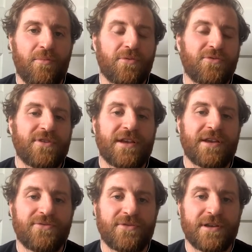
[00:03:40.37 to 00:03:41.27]
pour tous les
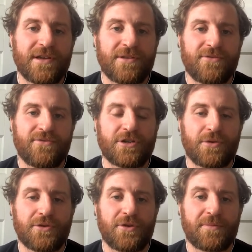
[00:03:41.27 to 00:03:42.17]
tous les tous les
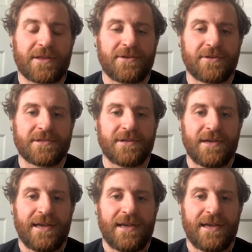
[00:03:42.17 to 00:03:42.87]
joueurs du top 14